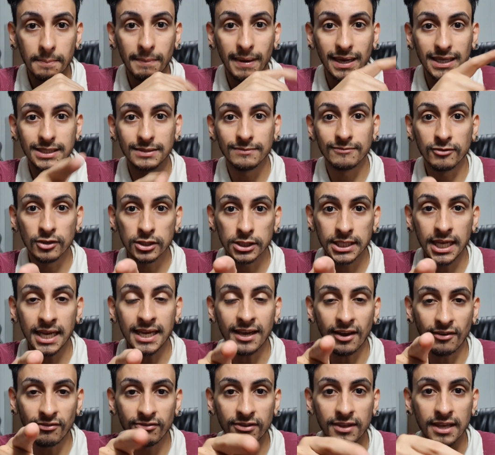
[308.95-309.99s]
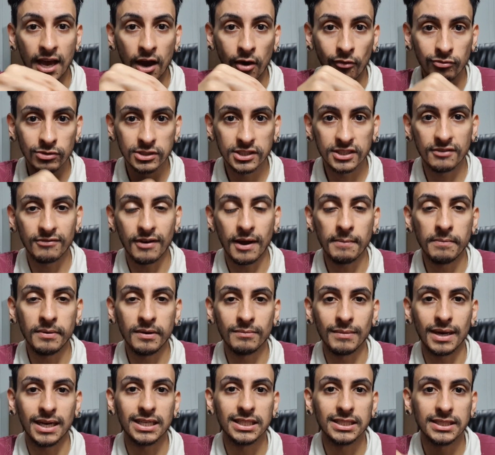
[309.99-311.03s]
mas você que é fiel, você vai
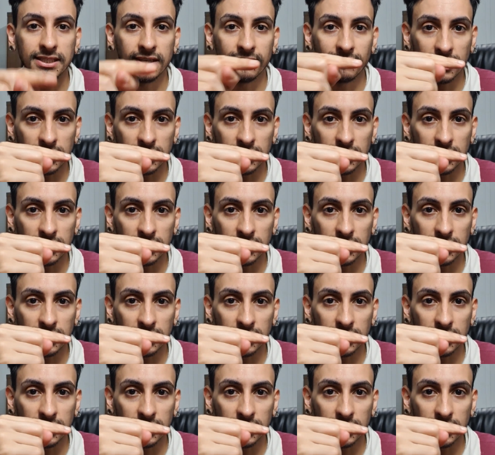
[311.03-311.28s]
permanecer,